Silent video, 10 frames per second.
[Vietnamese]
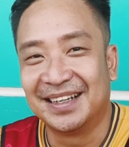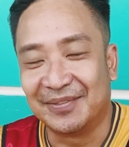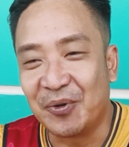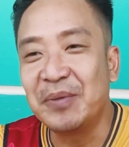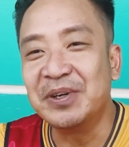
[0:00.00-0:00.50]

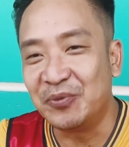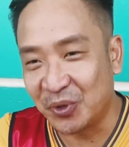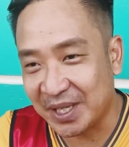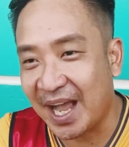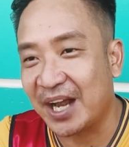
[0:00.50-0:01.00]
bộ phim Hương Phù
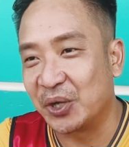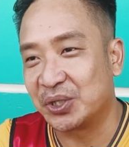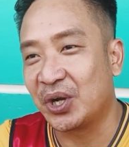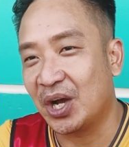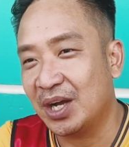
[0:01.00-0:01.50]
Sa rồi
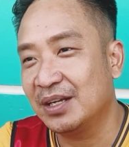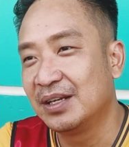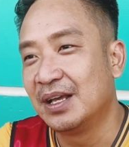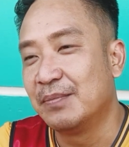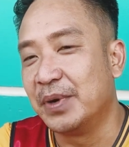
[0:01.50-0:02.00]
sau đó
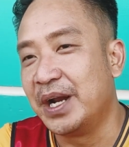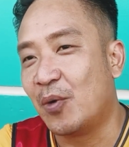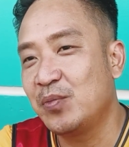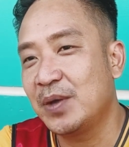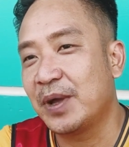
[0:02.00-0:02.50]
mình đóng
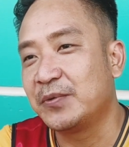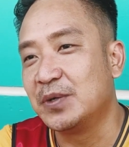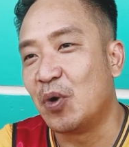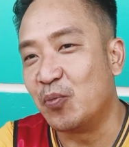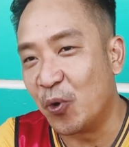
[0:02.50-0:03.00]
với Mai Phương
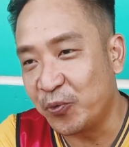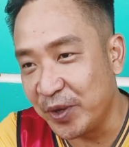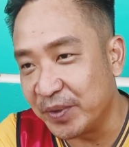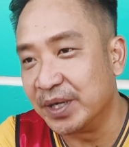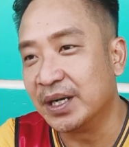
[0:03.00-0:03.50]
một bộ
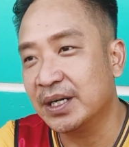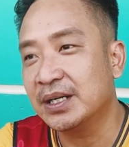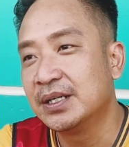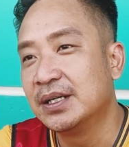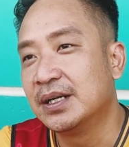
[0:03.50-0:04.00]
phim nữa
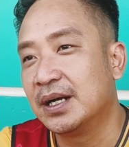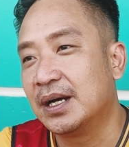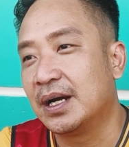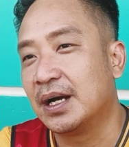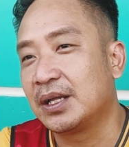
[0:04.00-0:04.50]

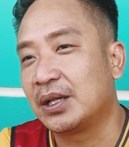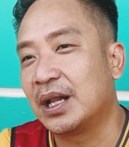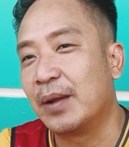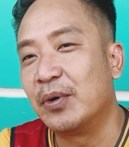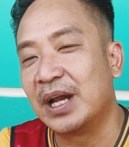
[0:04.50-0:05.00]
à, là
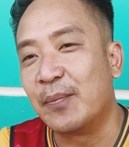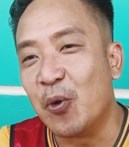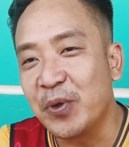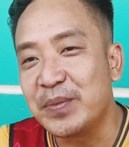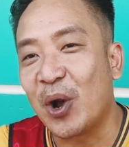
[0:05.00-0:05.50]
là bộ, là bộ
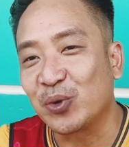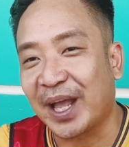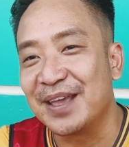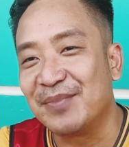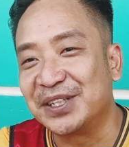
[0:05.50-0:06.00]
phim đầu
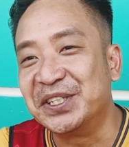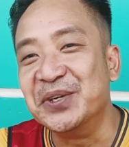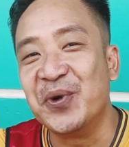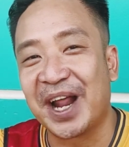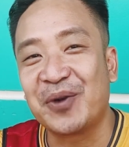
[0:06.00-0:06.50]
tay mà Trương
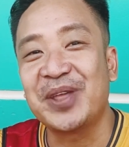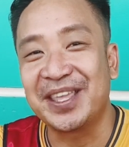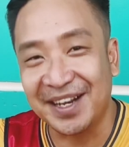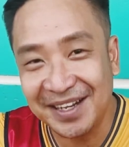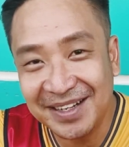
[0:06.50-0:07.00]
Quỳnh Anh đóng vai
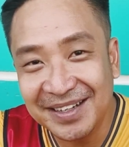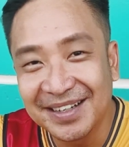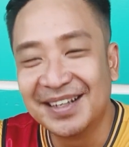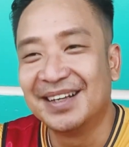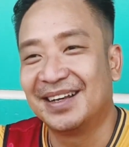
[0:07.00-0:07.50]
chính
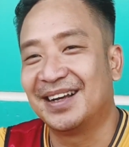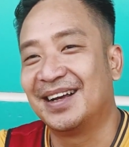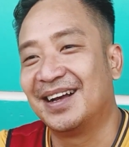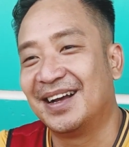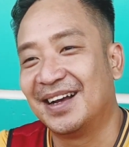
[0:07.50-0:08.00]

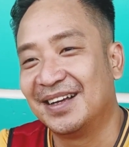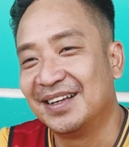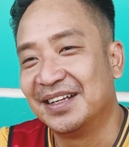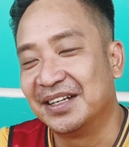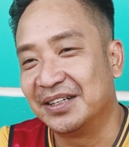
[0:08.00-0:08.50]
à,
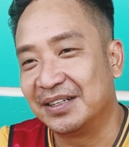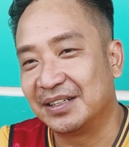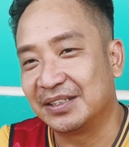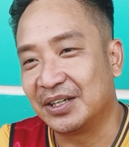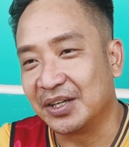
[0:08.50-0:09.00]

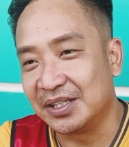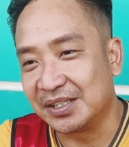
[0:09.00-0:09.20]
rồi